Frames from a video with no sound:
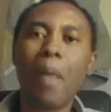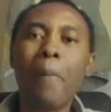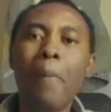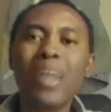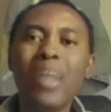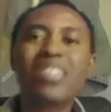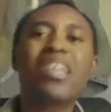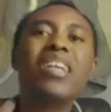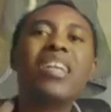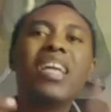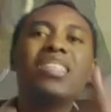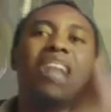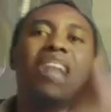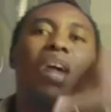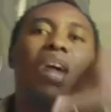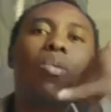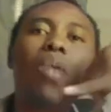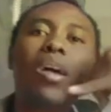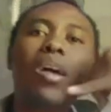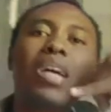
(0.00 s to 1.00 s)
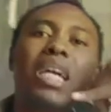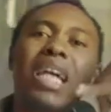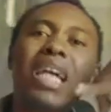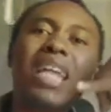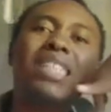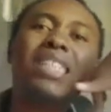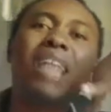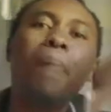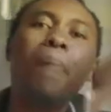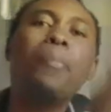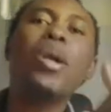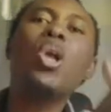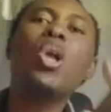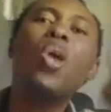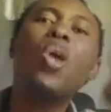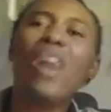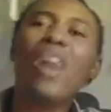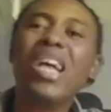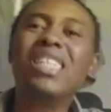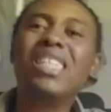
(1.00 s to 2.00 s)
Parce que des gens croient que quand ils appellent,
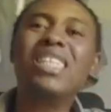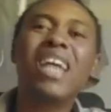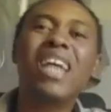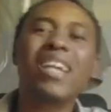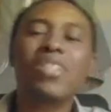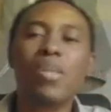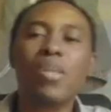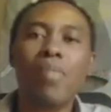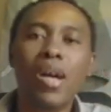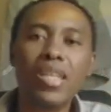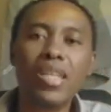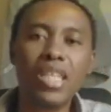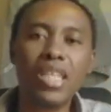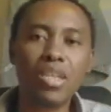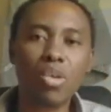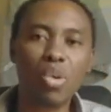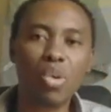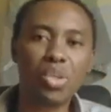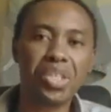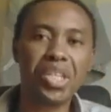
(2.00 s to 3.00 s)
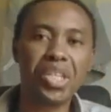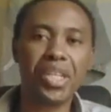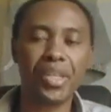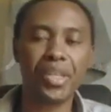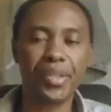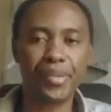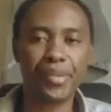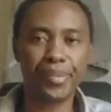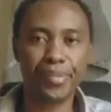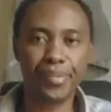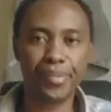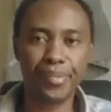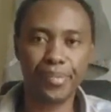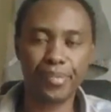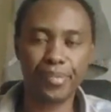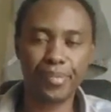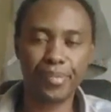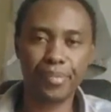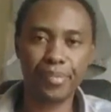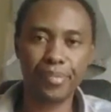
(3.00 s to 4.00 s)
on va être directement décroché.
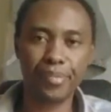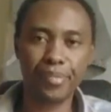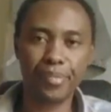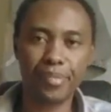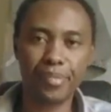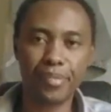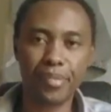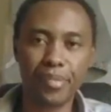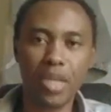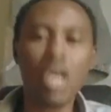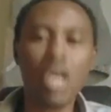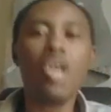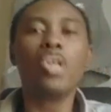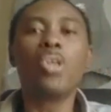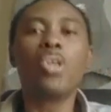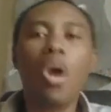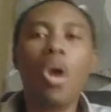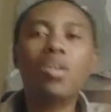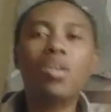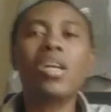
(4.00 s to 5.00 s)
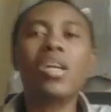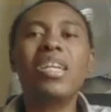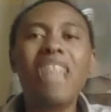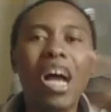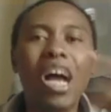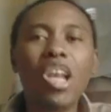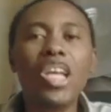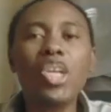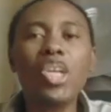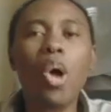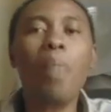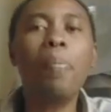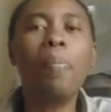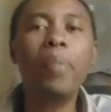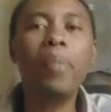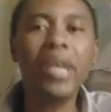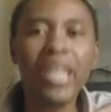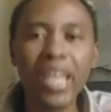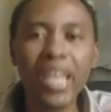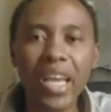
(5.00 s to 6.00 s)
Donc, que d'aller donc
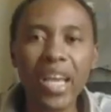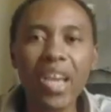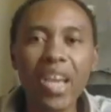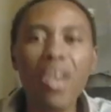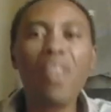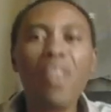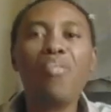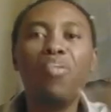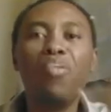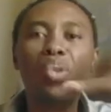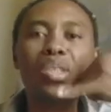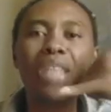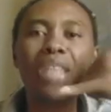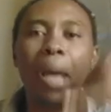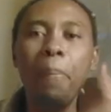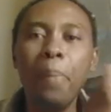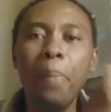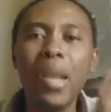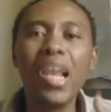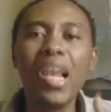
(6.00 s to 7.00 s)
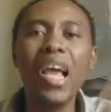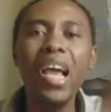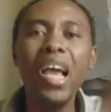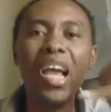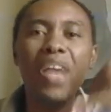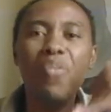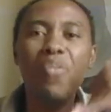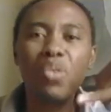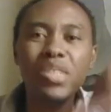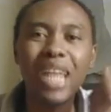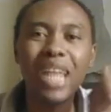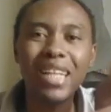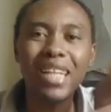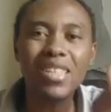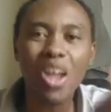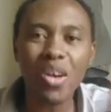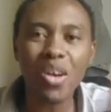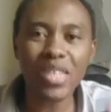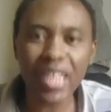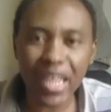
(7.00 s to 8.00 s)
prier vous appelez et vous
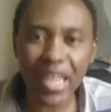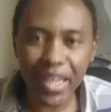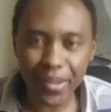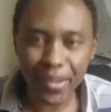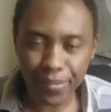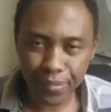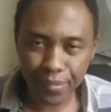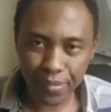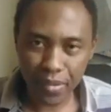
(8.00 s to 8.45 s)
attendez.